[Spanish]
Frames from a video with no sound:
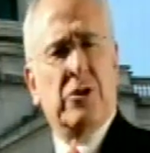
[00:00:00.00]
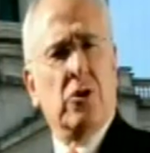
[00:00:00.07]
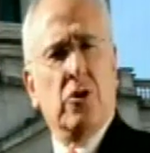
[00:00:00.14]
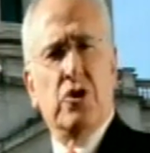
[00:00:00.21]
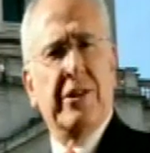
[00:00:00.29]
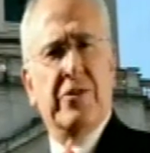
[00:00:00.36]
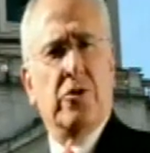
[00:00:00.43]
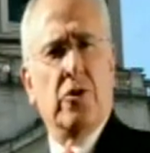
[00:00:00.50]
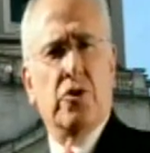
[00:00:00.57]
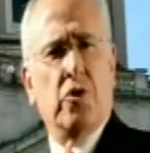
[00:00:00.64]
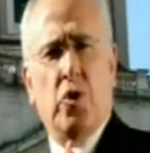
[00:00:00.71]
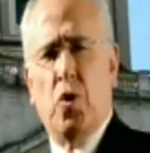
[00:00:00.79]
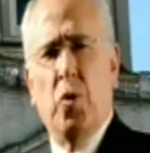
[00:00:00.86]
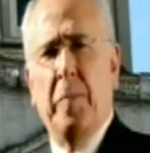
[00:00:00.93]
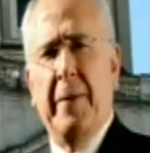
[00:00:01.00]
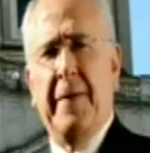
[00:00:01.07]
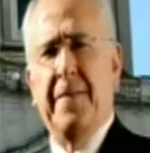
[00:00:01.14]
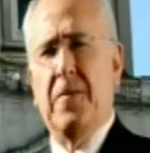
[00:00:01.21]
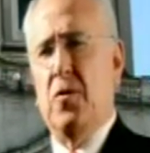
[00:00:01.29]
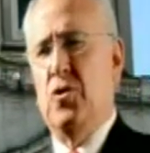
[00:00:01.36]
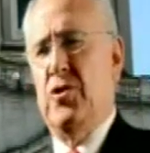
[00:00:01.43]
todos estos
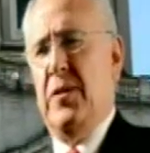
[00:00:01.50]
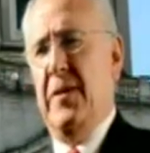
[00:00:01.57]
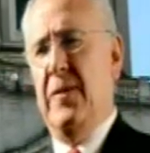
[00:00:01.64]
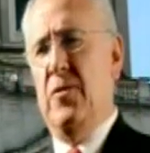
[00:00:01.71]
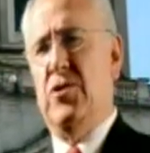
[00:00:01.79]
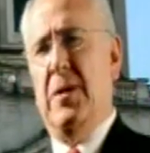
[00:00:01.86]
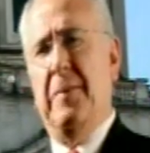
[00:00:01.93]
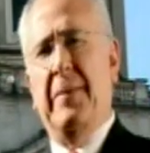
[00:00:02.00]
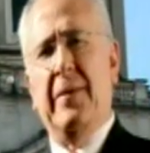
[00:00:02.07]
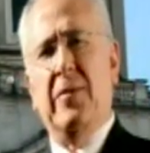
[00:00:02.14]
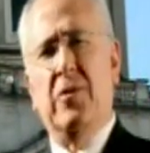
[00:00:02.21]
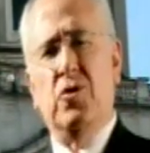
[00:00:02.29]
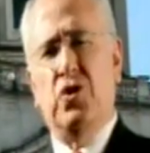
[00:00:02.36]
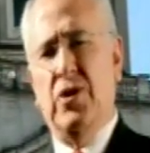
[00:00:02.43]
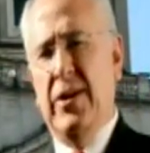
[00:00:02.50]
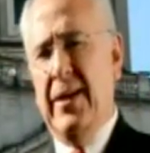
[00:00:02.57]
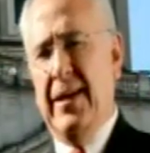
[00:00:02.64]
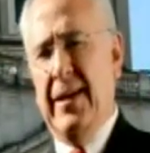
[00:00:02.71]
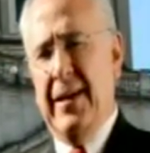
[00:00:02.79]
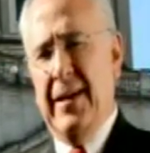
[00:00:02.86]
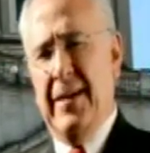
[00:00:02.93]
documentos, queridos amigos,
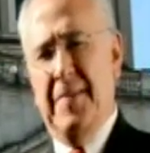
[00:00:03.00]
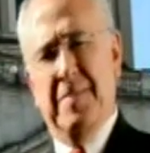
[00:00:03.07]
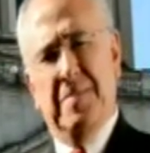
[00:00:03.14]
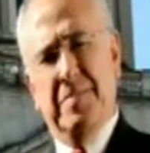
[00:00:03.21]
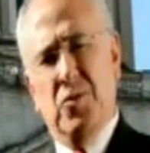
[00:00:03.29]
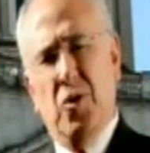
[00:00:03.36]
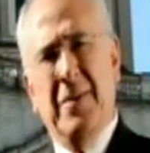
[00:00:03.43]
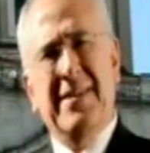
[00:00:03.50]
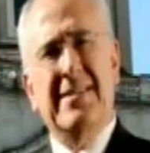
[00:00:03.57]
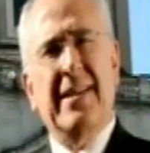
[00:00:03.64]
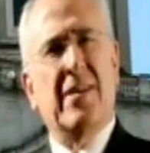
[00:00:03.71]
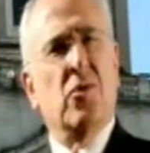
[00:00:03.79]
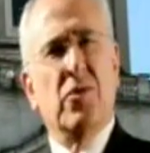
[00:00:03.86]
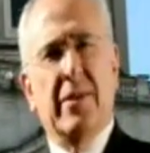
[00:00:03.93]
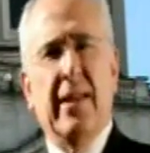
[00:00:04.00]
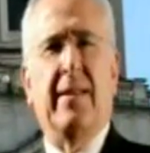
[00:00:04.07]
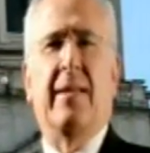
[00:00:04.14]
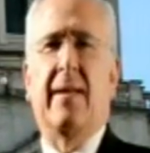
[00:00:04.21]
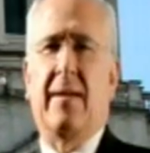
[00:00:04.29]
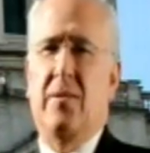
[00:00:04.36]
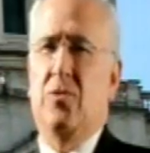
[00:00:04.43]
eh, no basta con
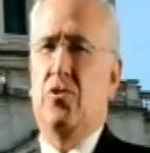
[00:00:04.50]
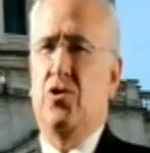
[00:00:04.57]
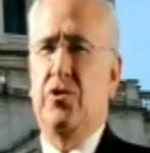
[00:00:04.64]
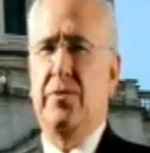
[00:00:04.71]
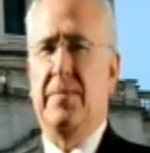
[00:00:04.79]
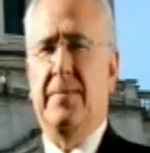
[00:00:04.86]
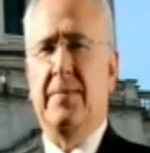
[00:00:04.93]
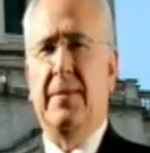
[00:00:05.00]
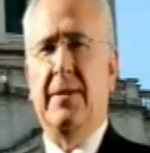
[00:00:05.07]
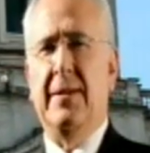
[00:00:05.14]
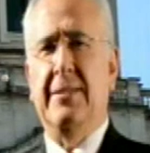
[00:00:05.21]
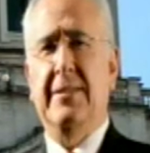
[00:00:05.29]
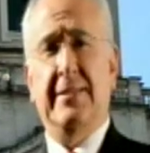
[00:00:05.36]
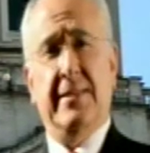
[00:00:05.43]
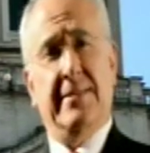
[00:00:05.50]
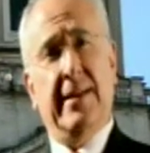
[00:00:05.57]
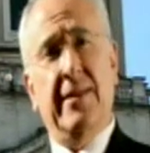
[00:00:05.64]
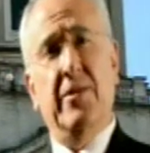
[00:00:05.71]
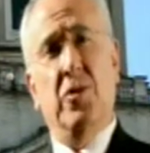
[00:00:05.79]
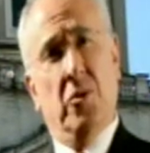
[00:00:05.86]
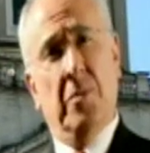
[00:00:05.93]
tenerlos, es
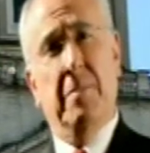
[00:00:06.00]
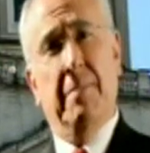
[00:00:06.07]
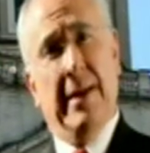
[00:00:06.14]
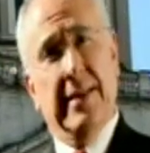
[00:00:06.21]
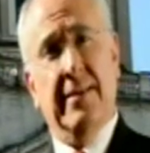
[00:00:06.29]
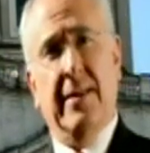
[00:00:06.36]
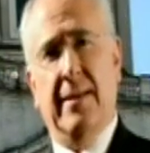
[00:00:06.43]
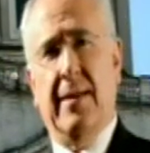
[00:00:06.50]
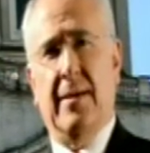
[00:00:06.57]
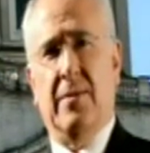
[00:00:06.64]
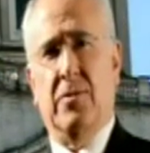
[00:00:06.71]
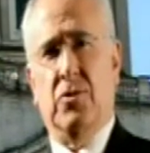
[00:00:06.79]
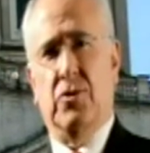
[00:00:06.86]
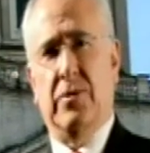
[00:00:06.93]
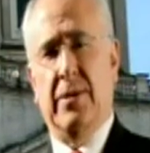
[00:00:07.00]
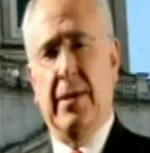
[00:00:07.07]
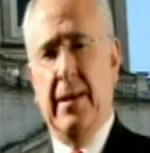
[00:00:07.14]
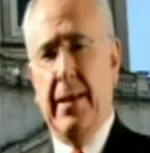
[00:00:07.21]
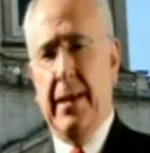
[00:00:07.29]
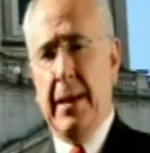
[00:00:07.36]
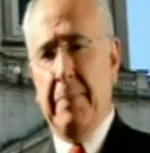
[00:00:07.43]
necesario mantenerlos
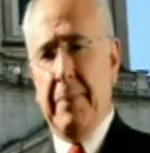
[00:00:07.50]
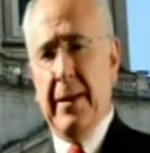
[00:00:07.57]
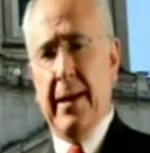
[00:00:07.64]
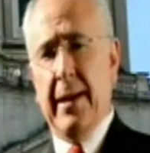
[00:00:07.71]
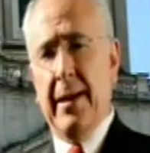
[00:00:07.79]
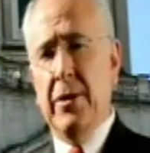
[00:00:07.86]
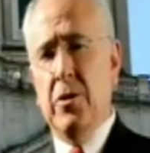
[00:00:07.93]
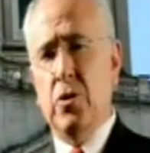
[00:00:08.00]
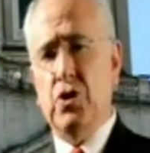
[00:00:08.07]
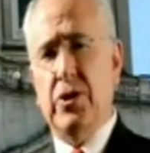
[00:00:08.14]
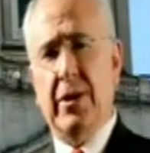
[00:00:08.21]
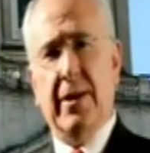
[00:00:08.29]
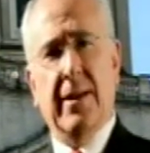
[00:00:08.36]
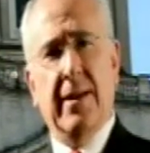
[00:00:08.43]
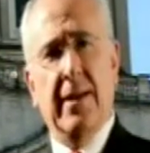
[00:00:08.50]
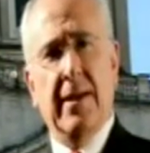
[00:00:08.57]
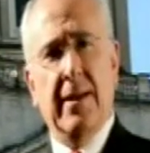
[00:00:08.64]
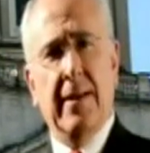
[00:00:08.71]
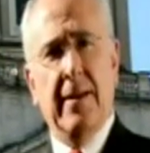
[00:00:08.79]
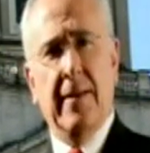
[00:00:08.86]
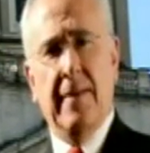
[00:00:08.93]
y para ello se
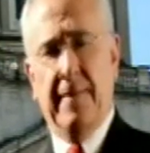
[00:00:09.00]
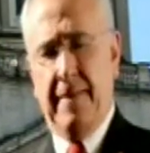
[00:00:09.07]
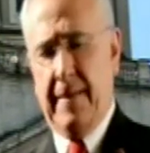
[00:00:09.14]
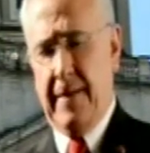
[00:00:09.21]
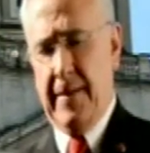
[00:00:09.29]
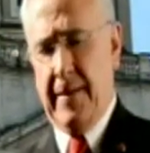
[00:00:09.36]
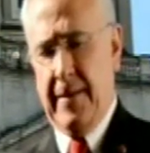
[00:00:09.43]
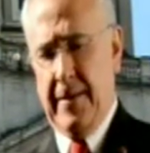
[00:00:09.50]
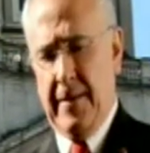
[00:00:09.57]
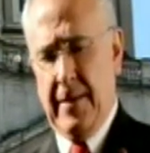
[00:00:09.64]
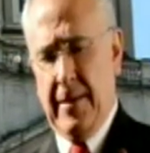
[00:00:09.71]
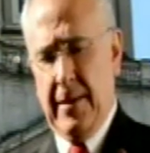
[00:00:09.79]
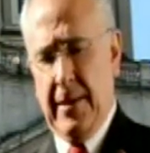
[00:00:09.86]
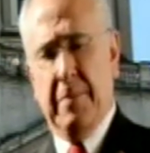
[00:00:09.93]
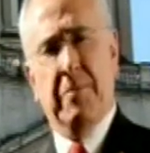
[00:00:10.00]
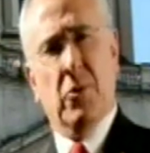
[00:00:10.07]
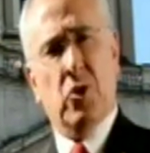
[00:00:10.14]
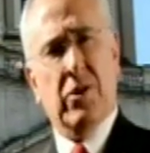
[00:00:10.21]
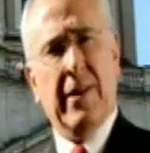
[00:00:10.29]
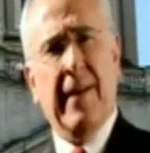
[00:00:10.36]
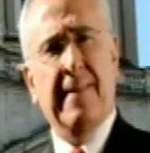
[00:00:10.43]
requiere de
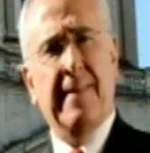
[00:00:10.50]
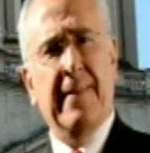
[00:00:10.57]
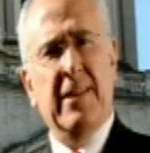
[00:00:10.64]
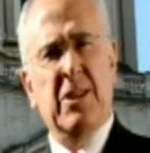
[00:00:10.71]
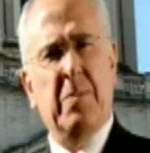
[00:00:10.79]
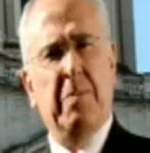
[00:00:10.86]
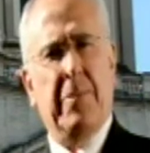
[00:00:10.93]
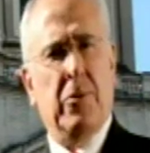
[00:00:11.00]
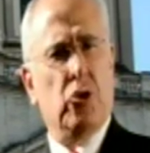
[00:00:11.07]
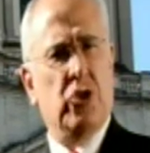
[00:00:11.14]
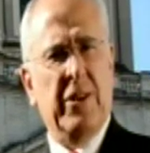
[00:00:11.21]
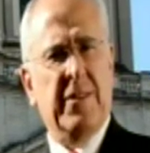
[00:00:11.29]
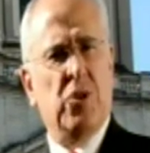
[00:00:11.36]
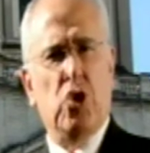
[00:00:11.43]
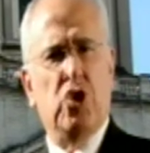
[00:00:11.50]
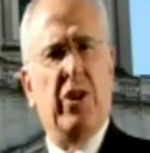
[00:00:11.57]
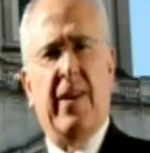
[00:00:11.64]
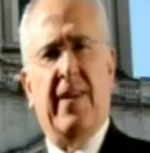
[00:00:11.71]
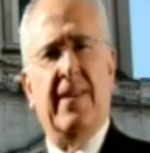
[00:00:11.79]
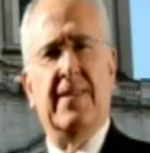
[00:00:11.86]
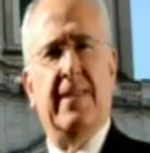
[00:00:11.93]
importantes procesos
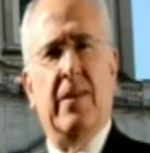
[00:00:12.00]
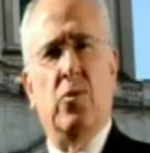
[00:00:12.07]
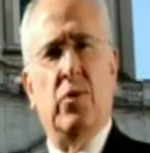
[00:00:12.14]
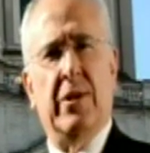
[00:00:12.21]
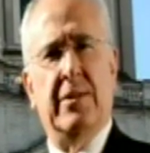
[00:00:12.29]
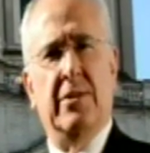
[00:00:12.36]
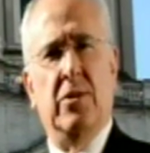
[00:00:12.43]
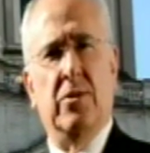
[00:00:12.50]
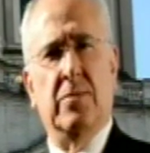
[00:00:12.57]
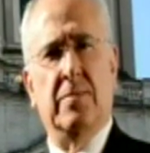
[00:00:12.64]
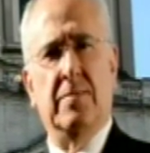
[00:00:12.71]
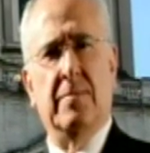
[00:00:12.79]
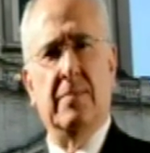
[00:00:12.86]
de restauración